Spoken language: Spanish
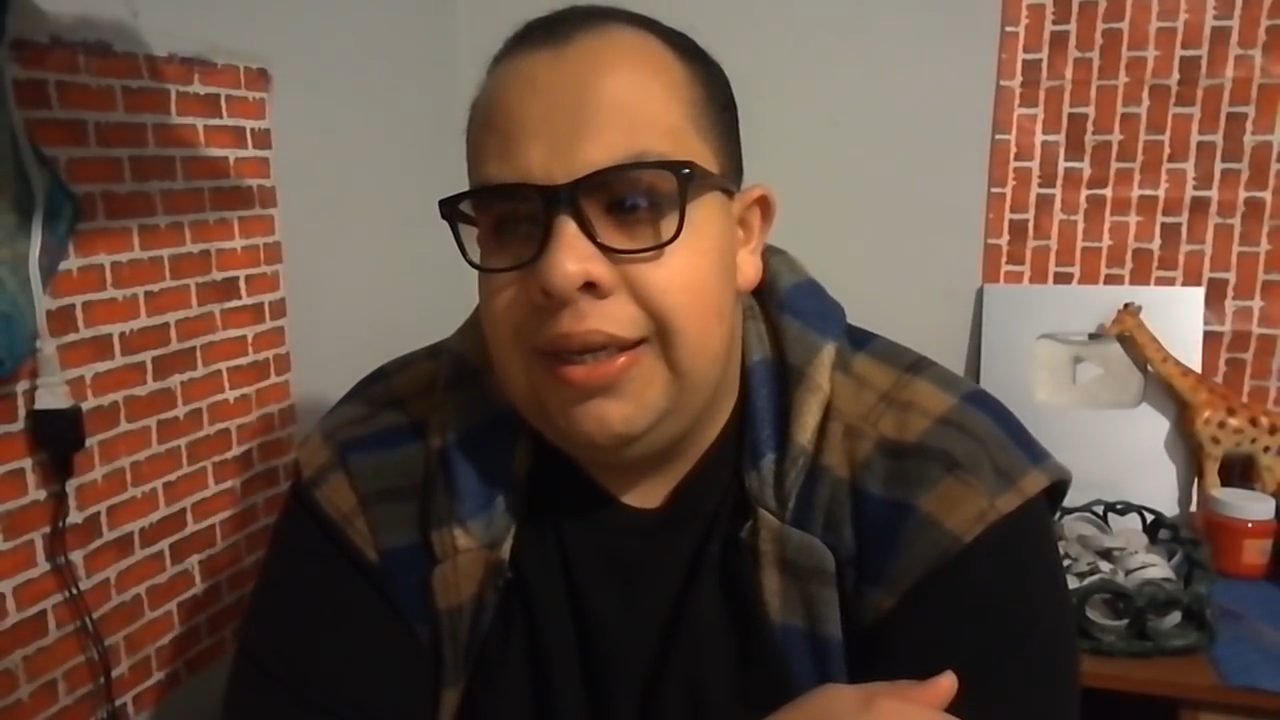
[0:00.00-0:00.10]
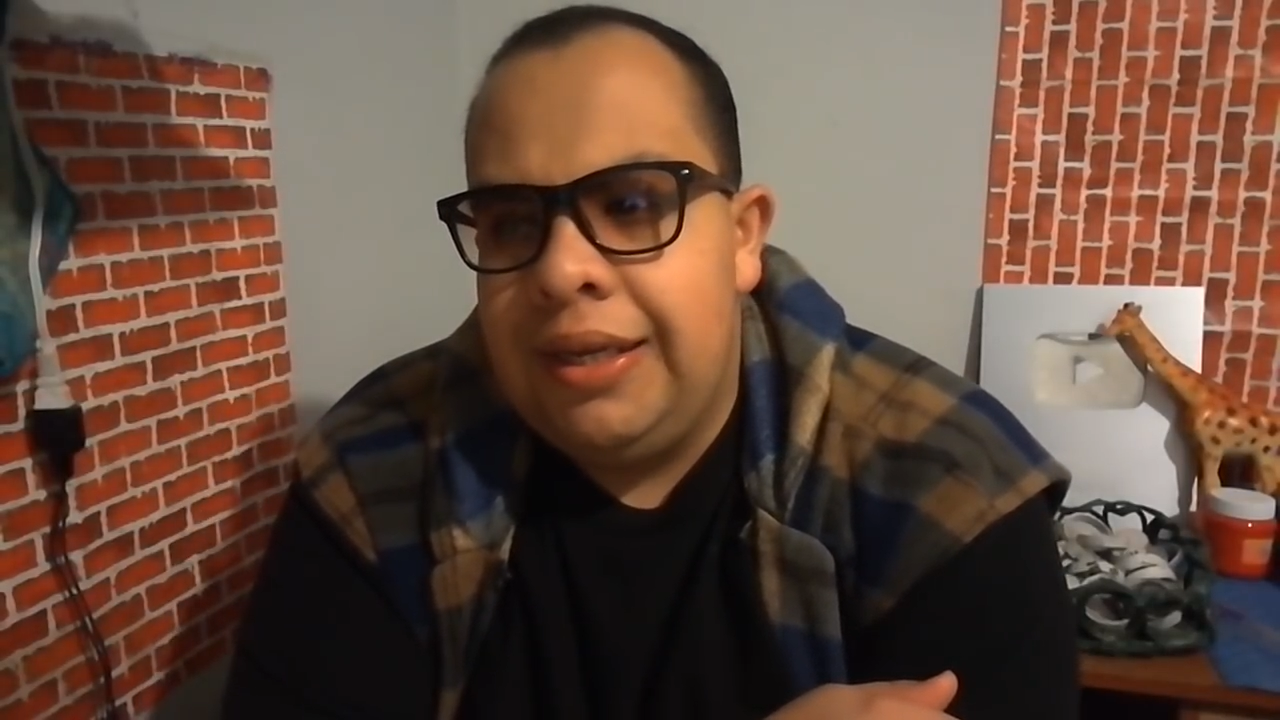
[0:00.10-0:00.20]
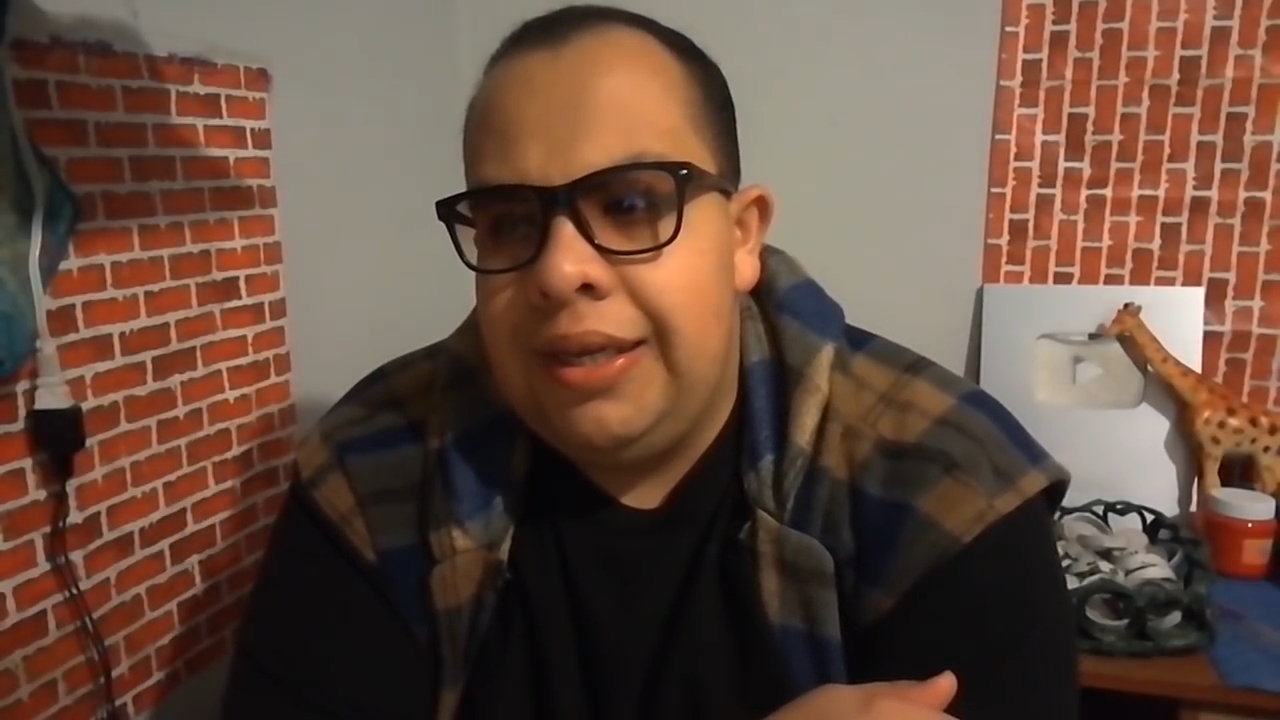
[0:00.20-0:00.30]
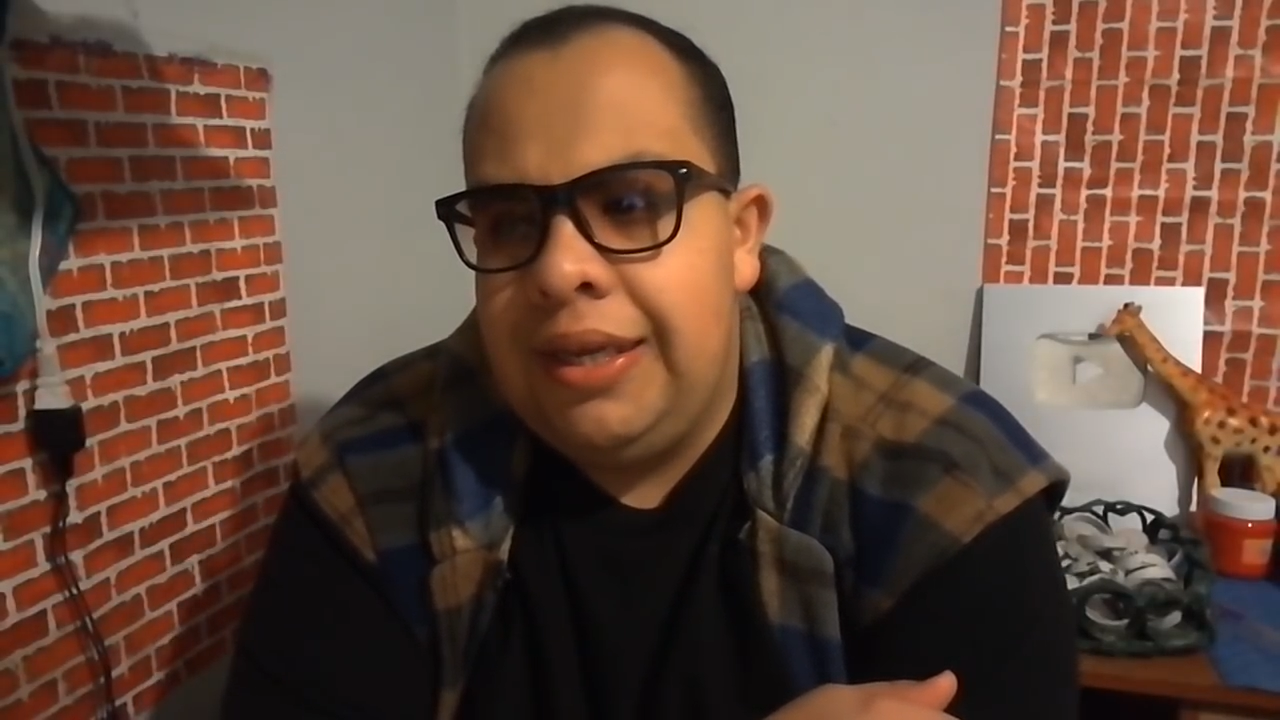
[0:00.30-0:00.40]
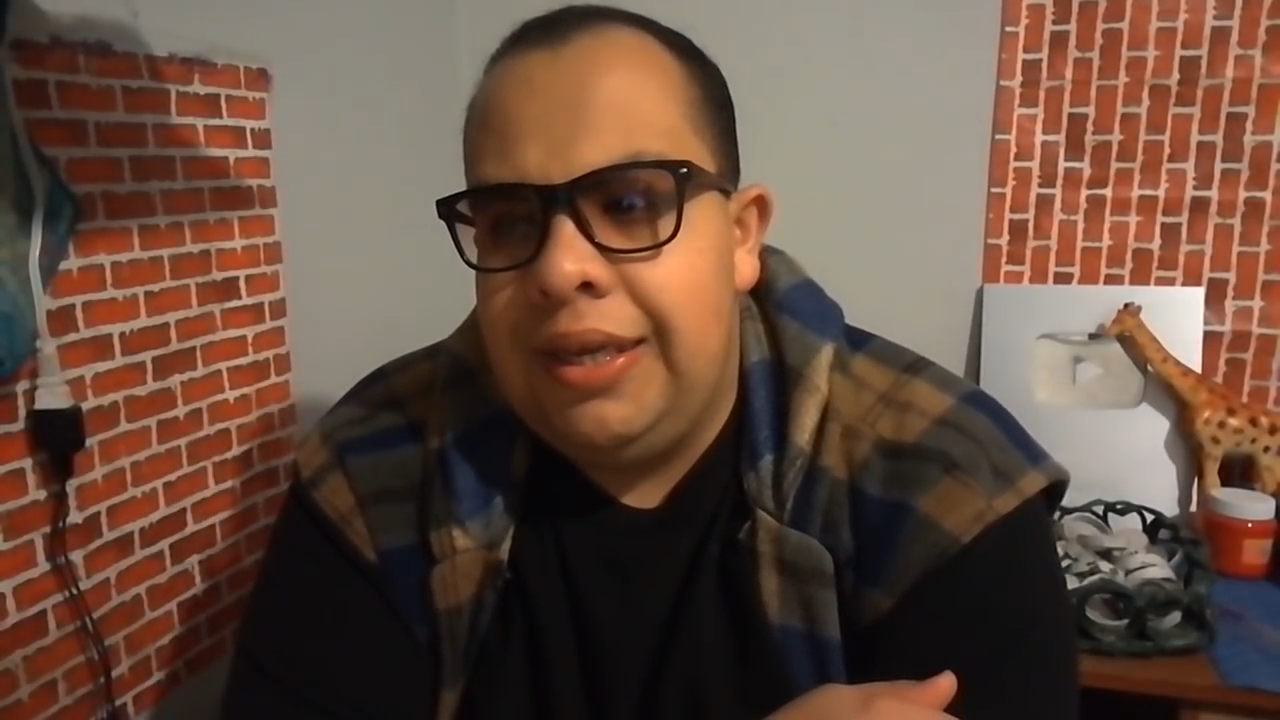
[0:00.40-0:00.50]

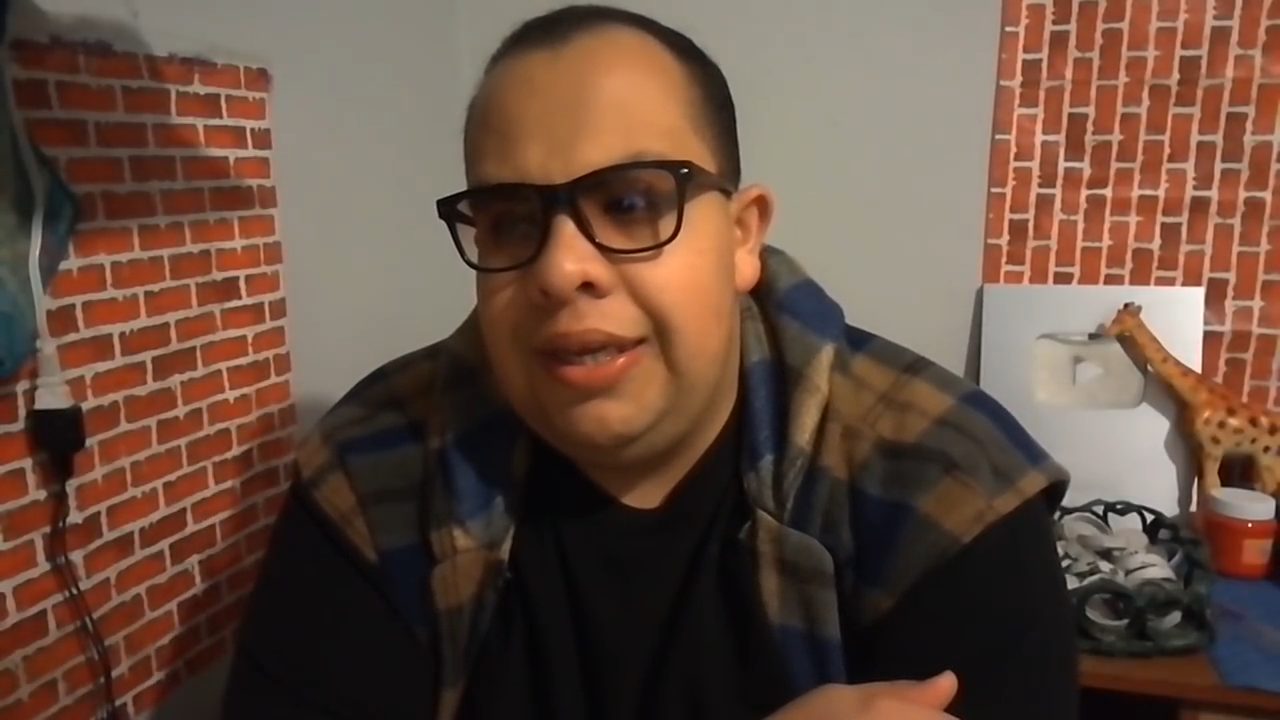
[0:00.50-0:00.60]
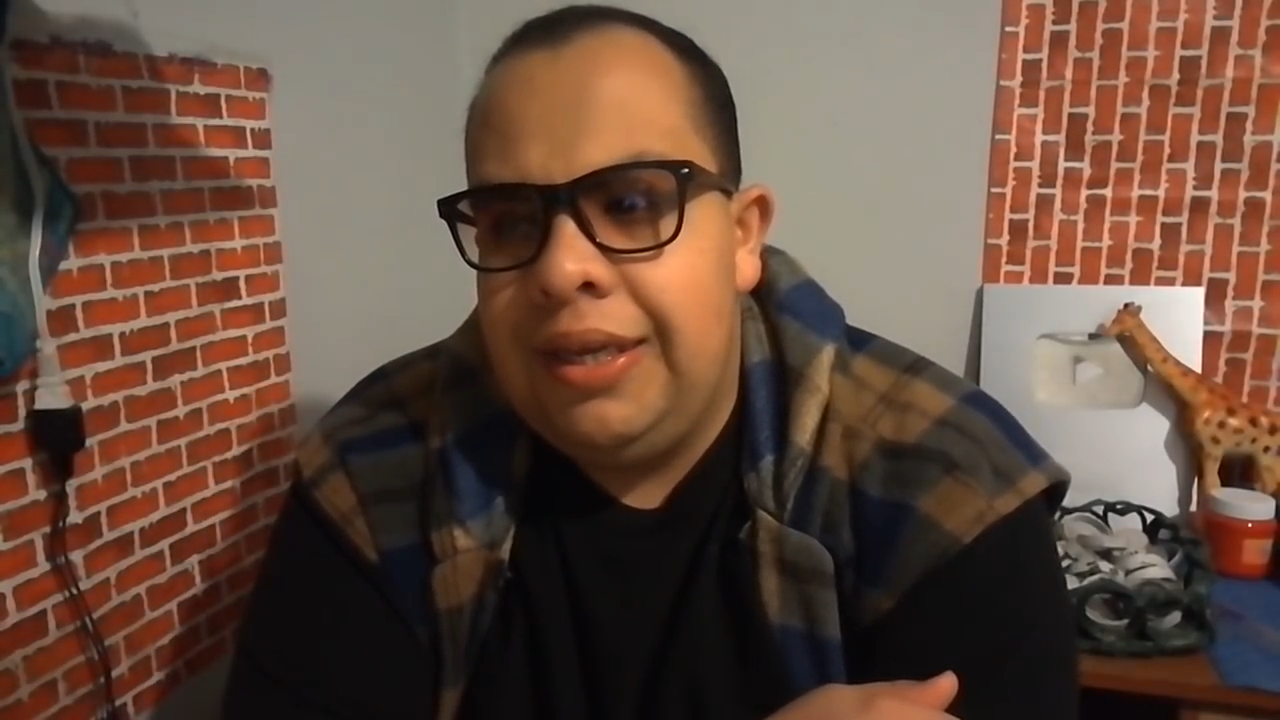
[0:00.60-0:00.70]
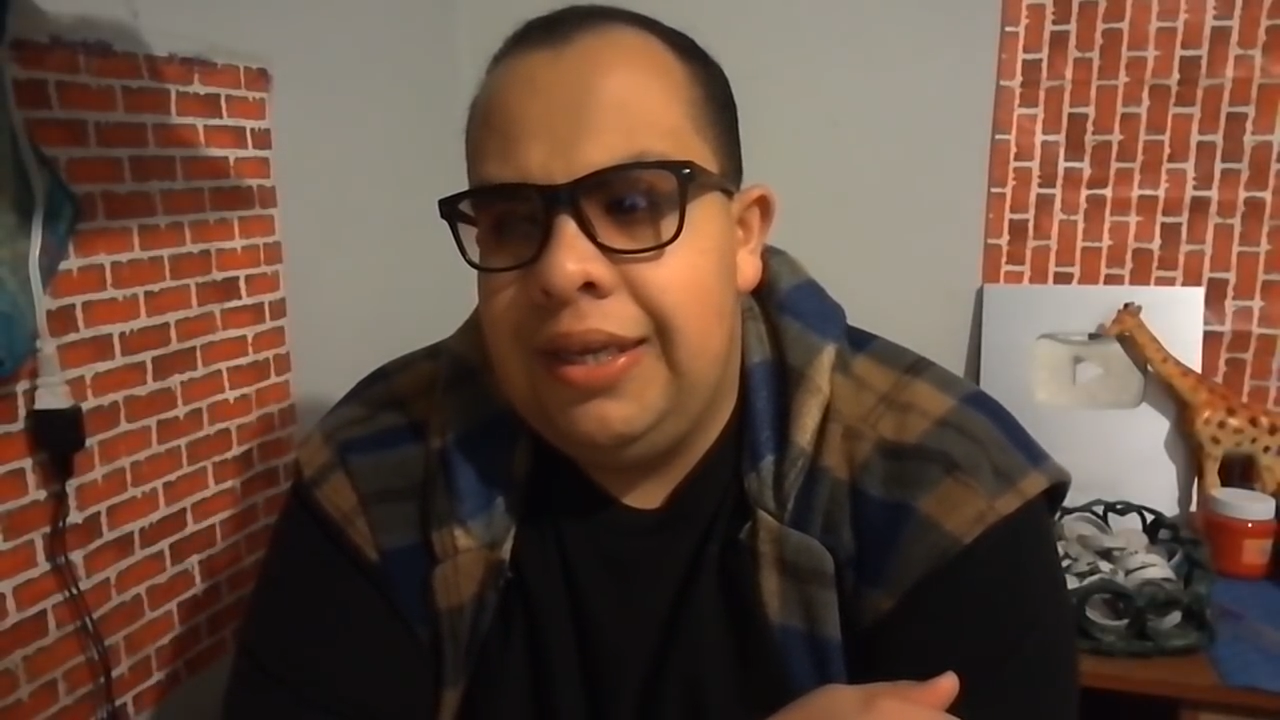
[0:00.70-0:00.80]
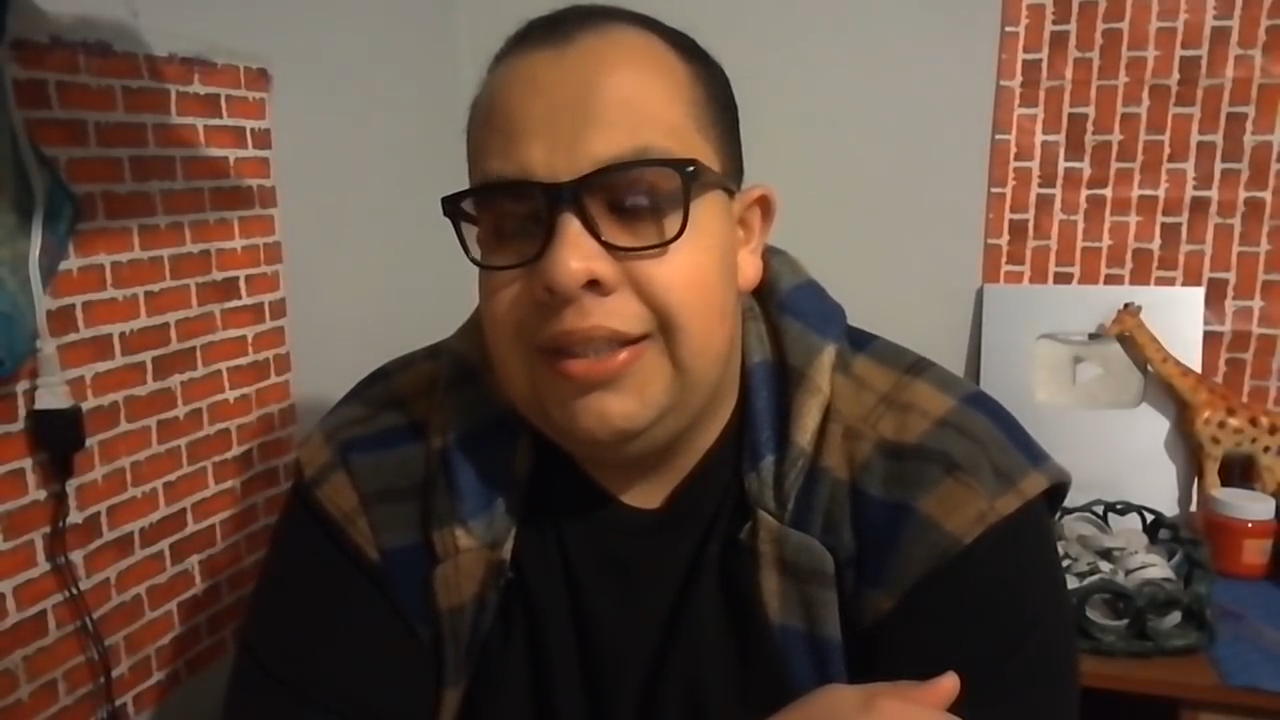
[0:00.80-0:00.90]
y